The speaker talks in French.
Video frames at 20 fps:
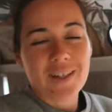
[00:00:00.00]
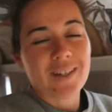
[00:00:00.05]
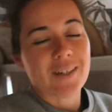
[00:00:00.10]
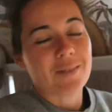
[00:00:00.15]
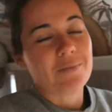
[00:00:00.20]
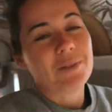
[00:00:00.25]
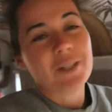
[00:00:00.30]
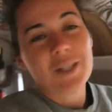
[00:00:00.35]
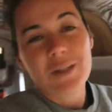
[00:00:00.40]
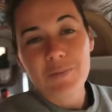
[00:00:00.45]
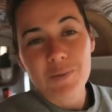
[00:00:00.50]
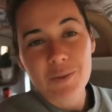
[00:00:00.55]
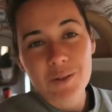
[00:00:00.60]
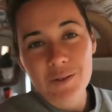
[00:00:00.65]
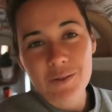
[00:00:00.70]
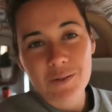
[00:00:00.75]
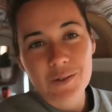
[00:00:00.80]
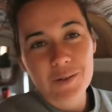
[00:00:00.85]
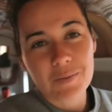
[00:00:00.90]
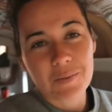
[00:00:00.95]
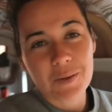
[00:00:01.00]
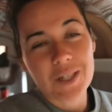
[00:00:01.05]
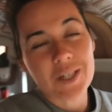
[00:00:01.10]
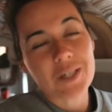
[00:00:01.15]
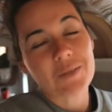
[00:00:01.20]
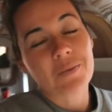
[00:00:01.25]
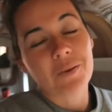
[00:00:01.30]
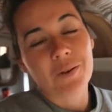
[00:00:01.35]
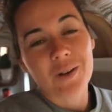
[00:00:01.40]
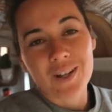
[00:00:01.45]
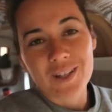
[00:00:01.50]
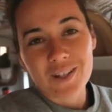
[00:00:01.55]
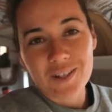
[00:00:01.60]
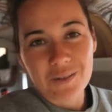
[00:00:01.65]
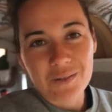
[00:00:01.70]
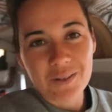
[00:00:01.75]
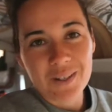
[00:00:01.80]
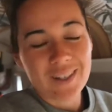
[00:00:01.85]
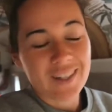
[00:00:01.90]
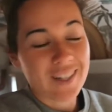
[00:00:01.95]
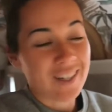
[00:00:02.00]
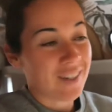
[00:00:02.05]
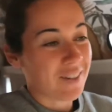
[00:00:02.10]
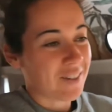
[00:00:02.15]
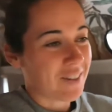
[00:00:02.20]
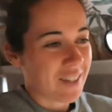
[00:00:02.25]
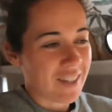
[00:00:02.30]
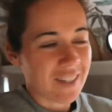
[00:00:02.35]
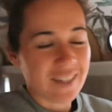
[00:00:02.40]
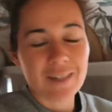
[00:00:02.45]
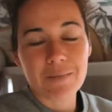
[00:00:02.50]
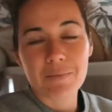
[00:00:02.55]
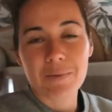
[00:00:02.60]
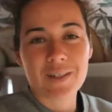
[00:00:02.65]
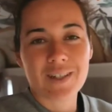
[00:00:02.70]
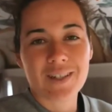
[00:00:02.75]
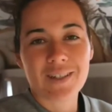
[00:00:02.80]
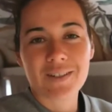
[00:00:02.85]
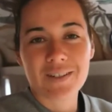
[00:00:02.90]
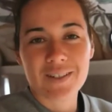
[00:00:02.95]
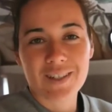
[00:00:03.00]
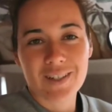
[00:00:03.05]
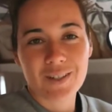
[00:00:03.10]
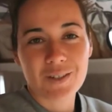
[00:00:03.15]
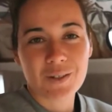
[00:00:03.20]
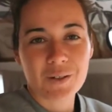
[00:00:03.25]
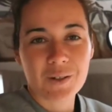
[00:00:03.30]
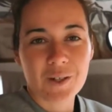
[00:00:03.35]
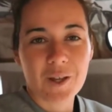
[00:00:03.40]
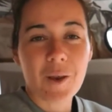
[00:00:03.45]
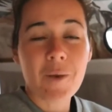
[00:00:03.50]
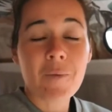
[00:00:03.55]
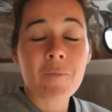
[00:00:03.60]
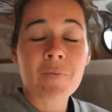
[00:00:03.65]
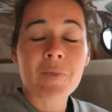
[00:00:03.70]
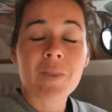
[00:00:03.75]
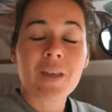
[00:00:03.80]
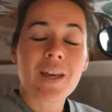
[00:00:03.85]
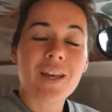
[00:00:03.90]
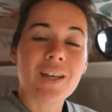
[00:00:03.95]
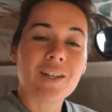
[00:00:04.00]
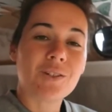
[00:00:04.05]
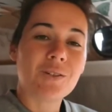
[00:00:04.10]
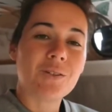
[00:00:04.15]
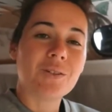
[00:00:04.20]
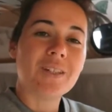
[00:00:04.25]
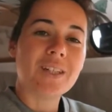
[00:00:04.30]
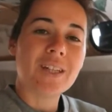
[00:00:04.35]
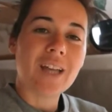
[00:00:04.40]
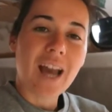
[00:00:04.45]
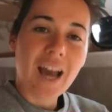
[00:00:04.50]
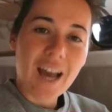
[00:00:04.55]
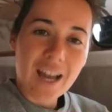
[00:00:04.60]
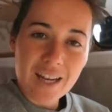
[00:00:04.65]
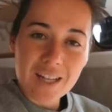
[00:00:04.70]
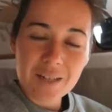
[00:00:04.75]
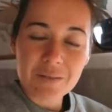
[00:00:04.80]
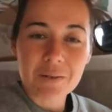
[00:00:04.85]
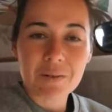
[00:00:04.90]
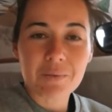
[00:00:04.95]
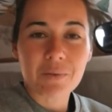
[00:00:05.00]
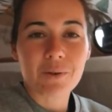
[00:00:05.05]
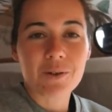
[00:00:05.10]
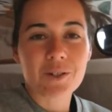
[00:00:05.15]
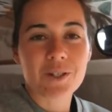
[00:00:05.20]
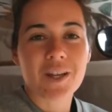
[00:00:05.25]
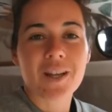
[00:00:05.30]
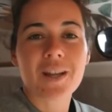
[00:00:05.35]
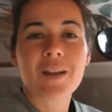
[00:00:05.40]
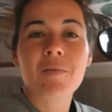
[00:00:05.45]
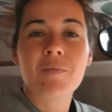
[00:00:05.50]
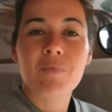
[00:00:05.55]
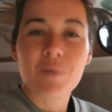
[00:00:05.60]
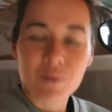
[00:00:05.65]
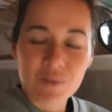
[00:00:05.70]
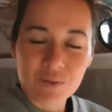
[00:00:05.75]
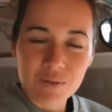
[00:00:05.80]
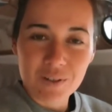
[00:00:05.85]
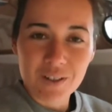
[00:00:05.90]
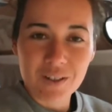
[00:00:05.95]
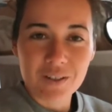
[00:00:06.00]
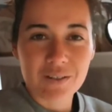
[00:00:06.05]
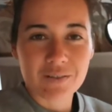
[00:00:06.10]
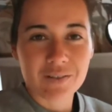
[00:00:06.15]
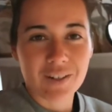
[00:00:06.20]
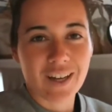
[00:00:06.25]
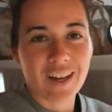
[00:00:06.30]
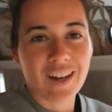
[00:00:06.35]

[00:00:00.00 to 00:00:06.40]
Je te laisse un petit peu de suspense pour la suite de ce qui s'est passé dans cette journée et je te dis à la semaine prochaine pour tout